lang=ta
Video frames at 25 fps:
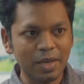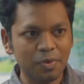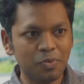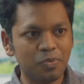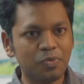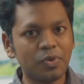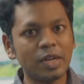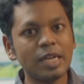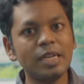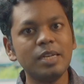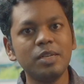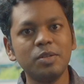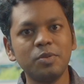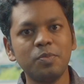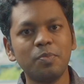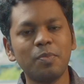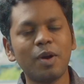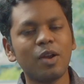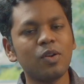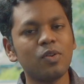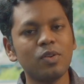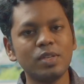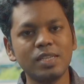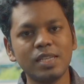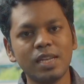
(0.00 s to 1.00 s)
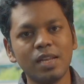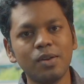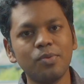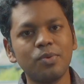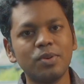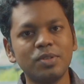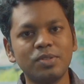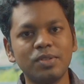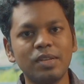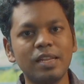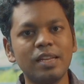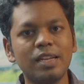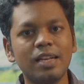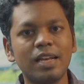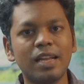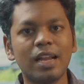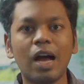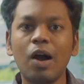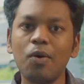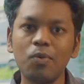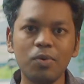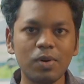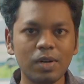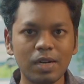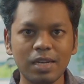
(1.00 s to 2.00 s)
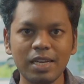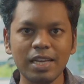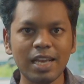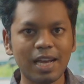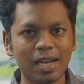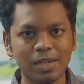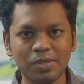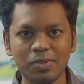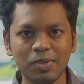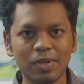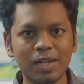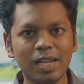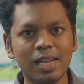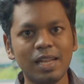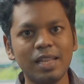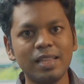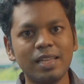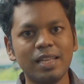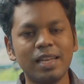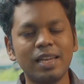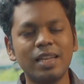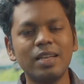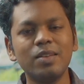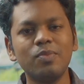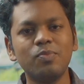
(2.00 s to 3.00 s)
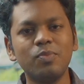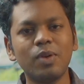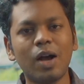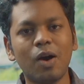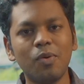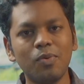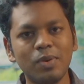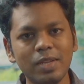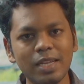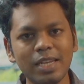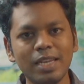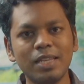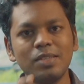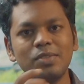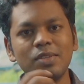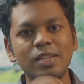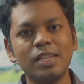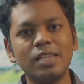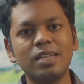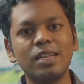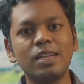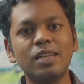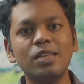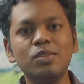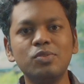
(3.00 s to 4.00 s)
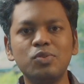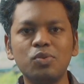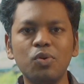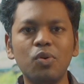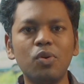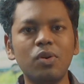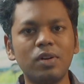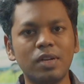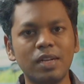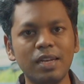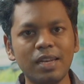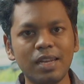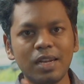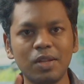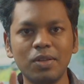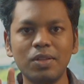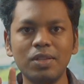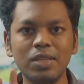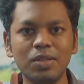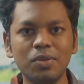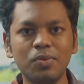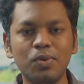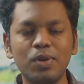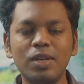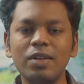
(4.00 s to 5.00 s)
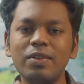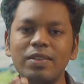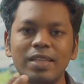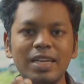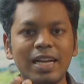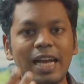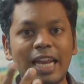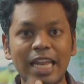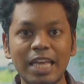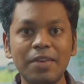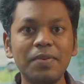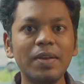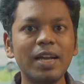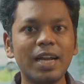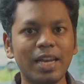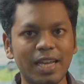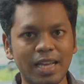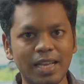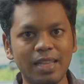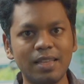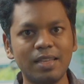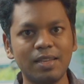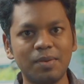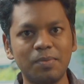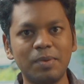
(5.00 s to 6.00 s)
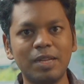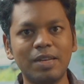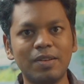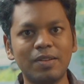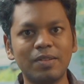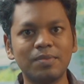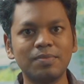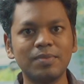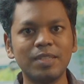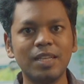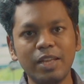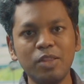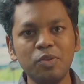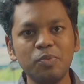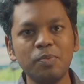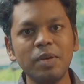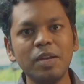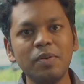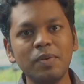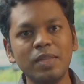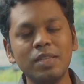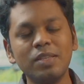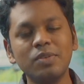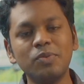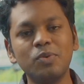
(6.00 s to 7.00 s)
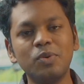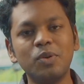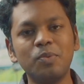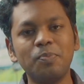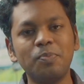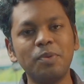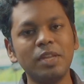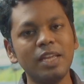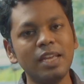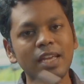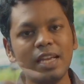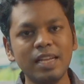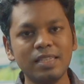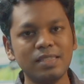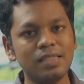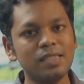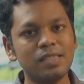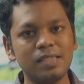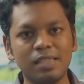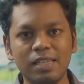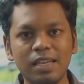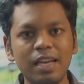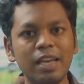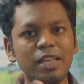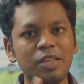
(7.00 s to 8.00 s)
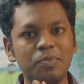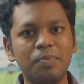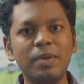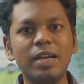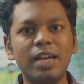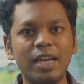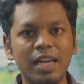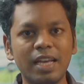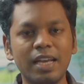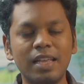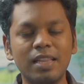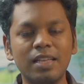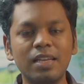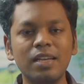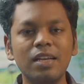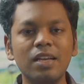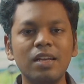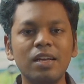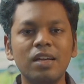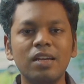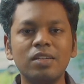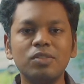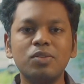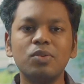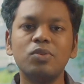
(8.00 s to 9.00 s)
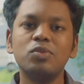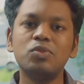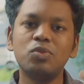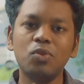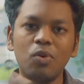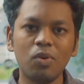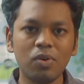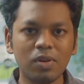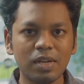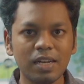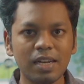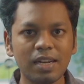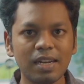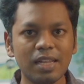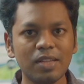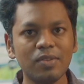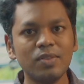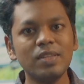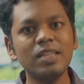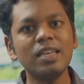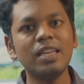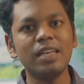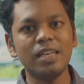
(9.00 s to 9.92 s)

என் ஃப்ரெண்டு மனோஜெல்லாம் கூட சொல்லியிருக்காரு அவருக்கு யார் சொன்னாலும் தெரியல அவர் என்ன சொல்லியிருக்காருன்னா ஜோக்குன்ற வந்து ஒன்று வந்து கிடையவே கிடையாது அப்படின்னு எதுவுமே வந்து ஒரு ப்ரீ எக்ஸிஸ்டிங்காக எதுவுமே கிடையாது ஸோ ஜோக்குன்றது வந்து